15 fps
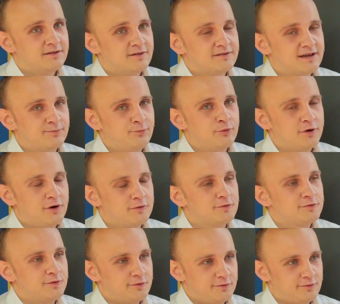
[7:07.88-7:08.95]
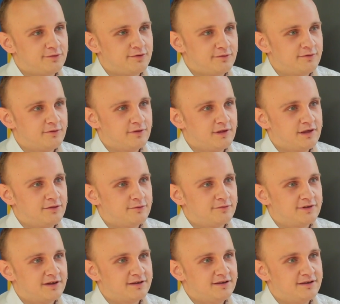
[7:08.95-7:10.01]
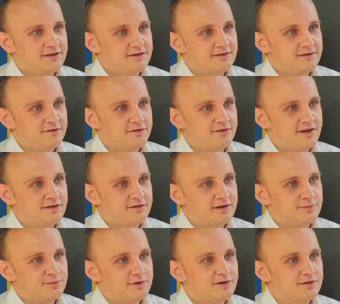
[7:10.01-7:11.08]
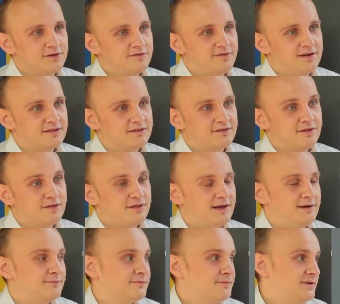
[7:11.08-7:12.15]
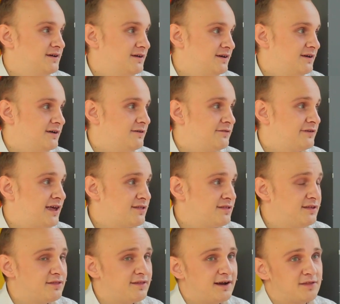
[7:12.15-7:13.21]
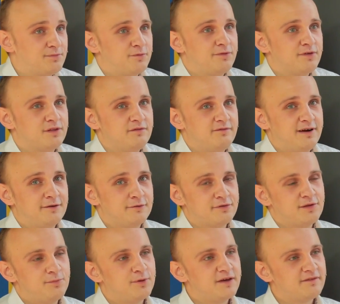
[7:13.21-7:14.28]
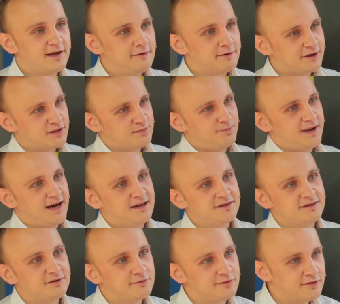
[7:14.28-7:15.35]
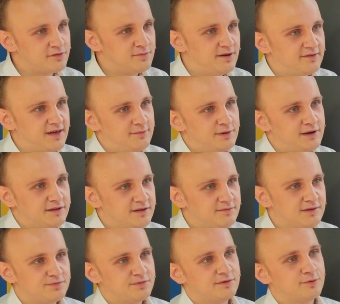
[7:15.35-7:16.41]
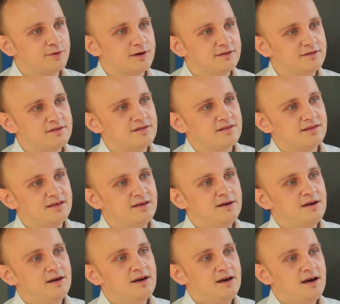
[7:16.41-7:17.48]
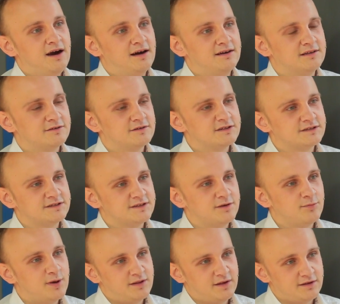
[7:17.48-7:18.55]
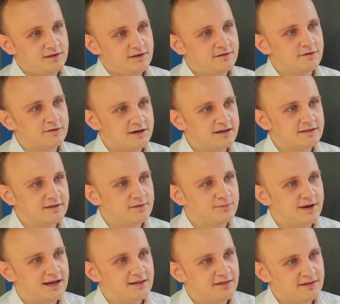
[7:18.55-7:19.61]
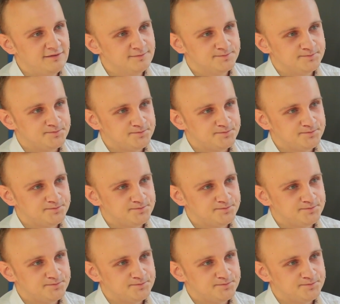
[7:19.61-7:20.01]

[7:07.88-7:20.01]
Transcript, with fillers: No tak pół roku to już jest, jest już takich ostrzejszych przygotowań. Gdzieś tam wcześniej, zaraz po festiwalu, już się pojawiają jakieś plany, już rozmawiamy na temat przyszłych edycji, ale to jeszcze nie ma takiej konkretnej pracy.